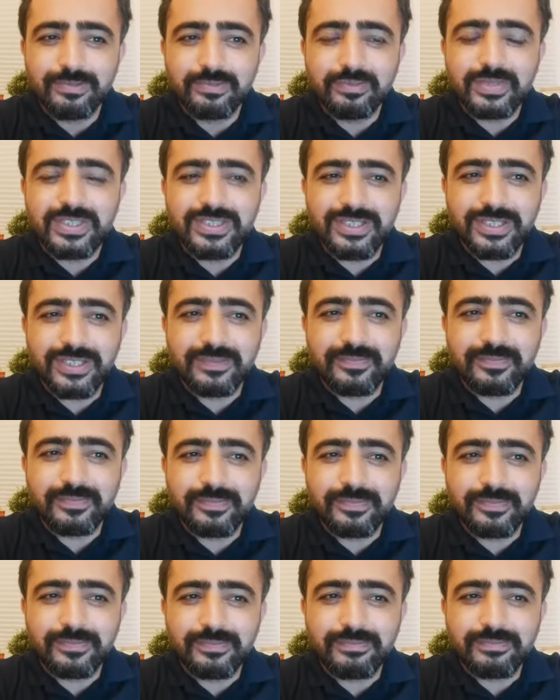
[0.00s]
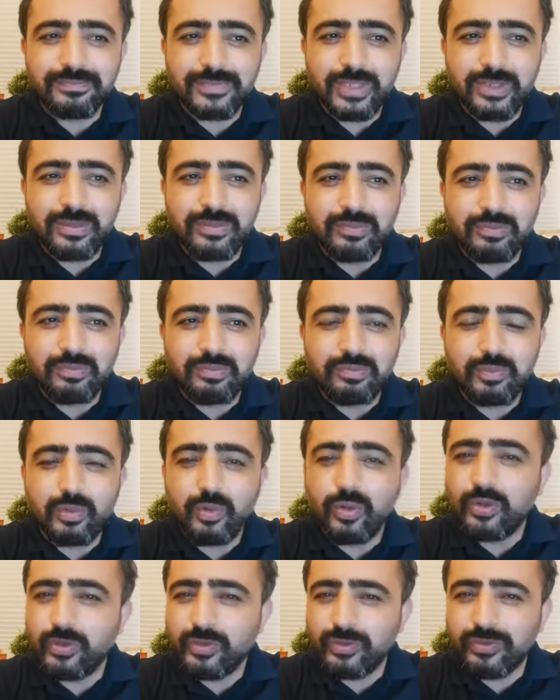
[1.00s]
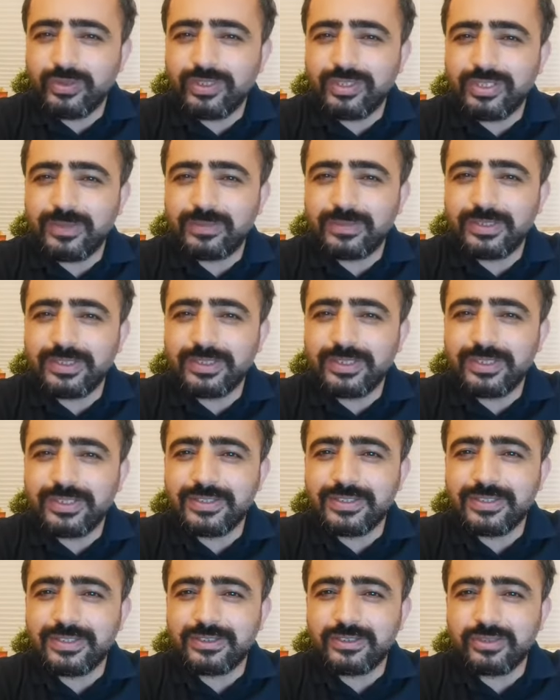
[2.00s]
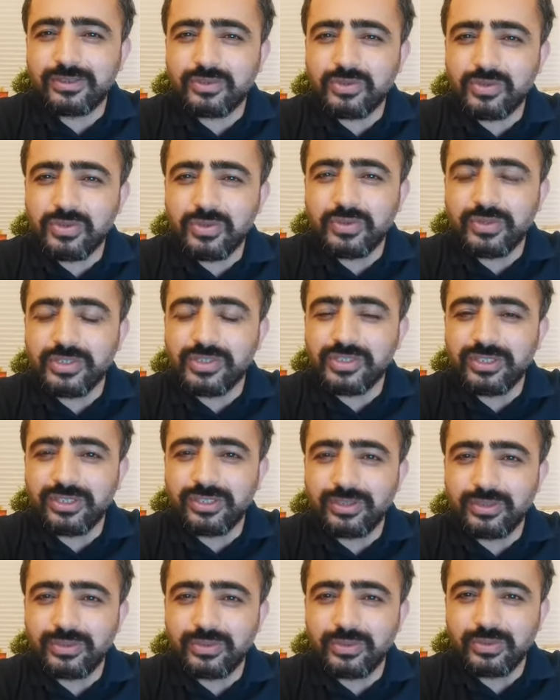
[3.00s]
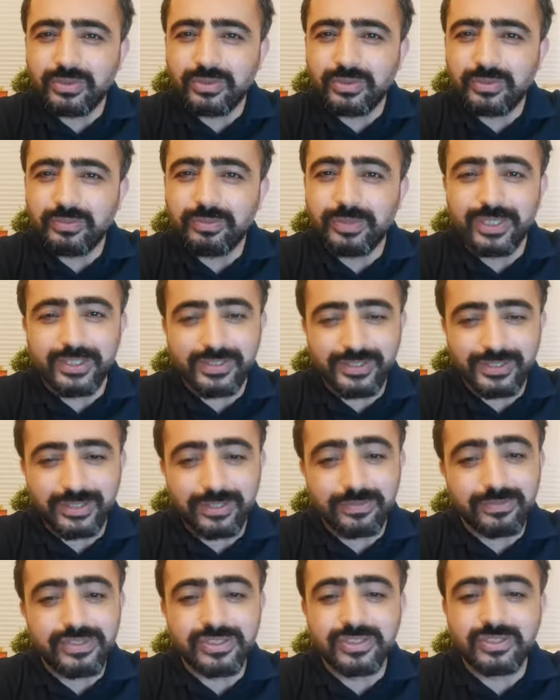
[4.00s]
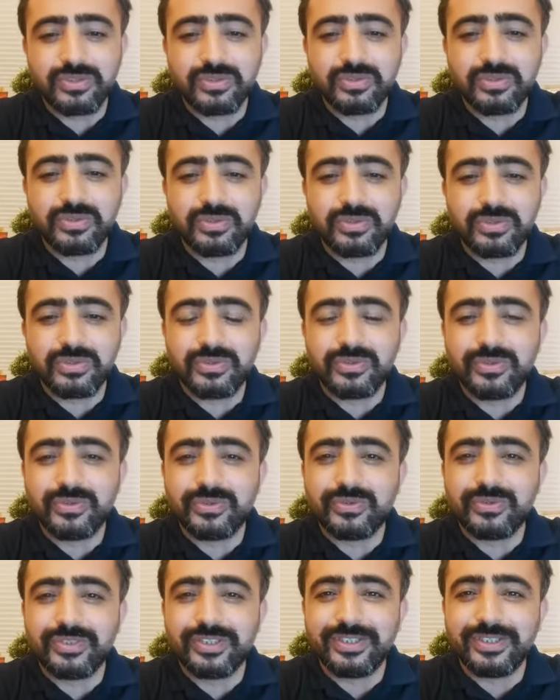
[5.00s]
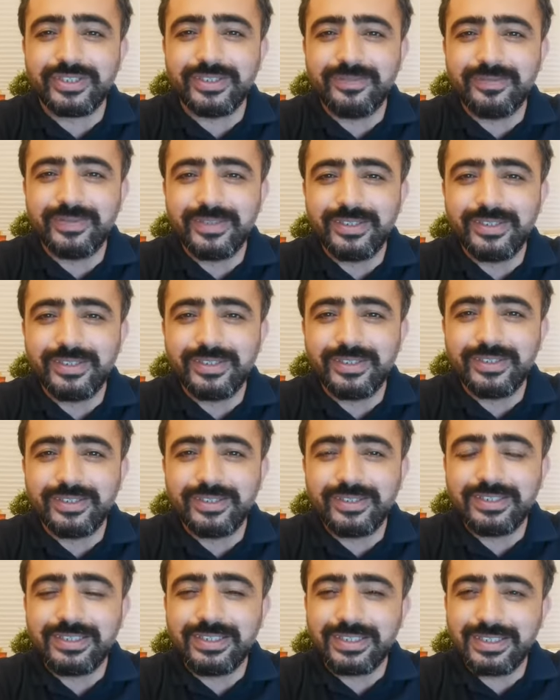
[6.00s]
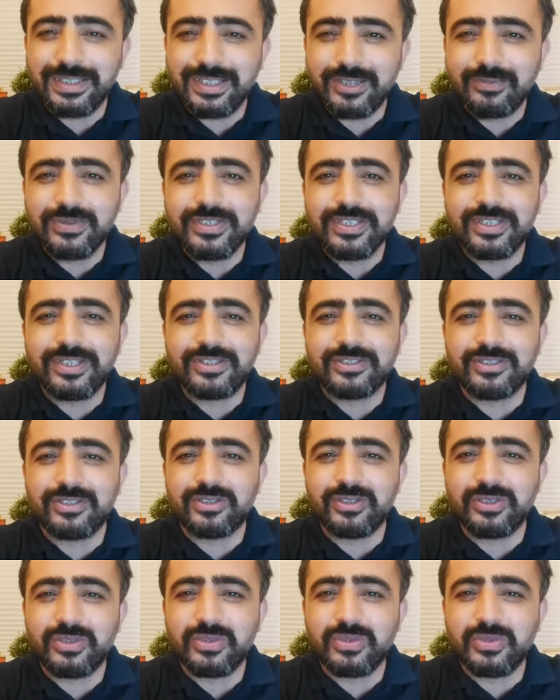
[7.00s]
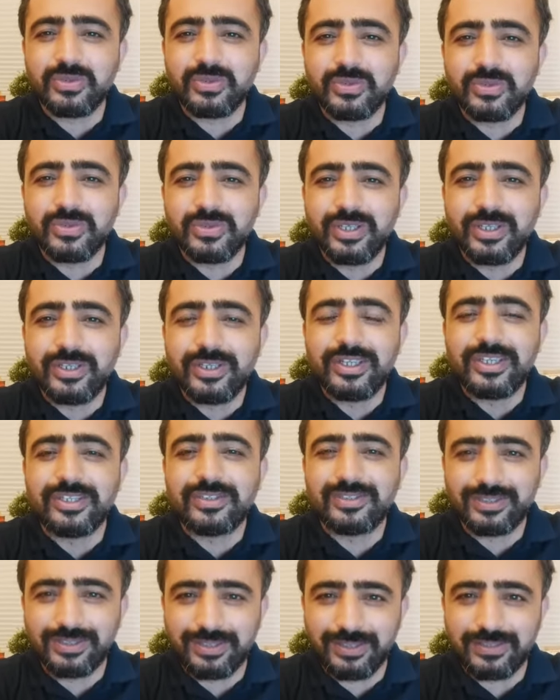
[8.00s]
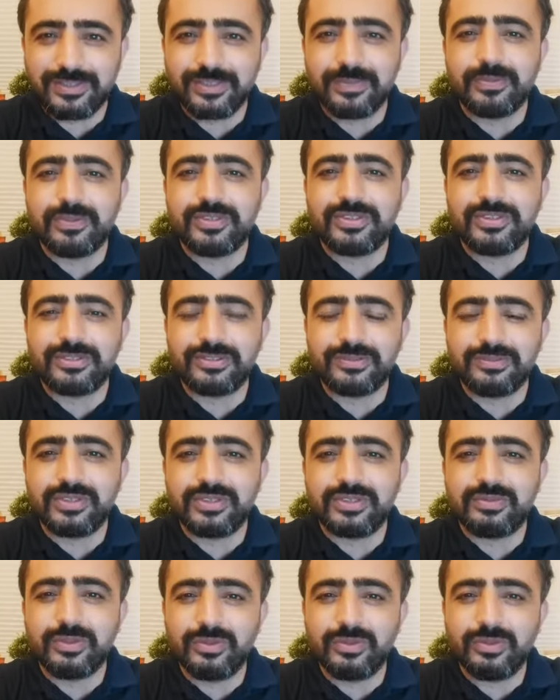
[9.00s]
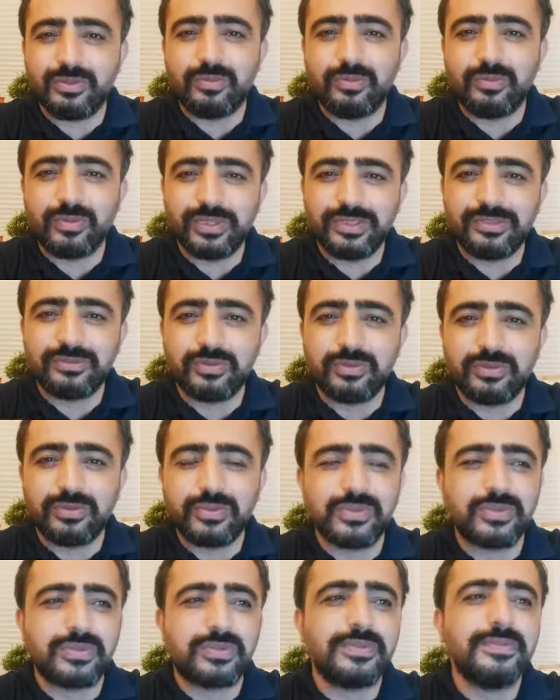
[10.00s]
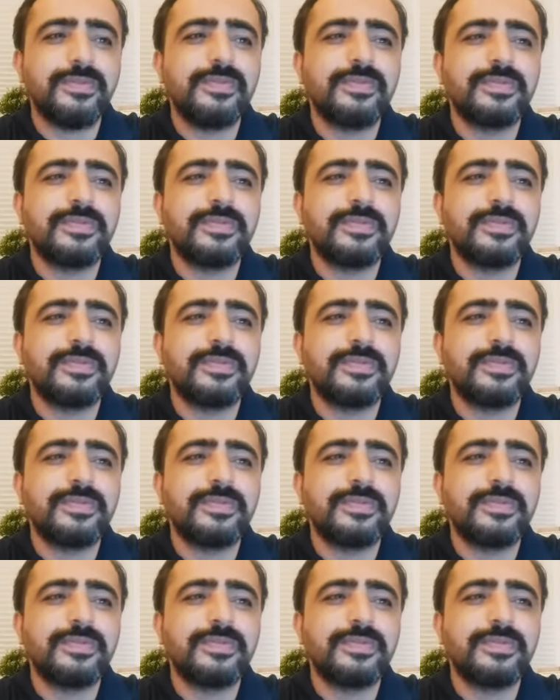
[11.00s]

Bizler o kitaplarda yazılanların çoğuna şahit olduk. Bazılarımız yaşıyoruz onları. İliklerimize kadar yaşıyoruz. Etiket yapıştırılmış olmanın duygusunu.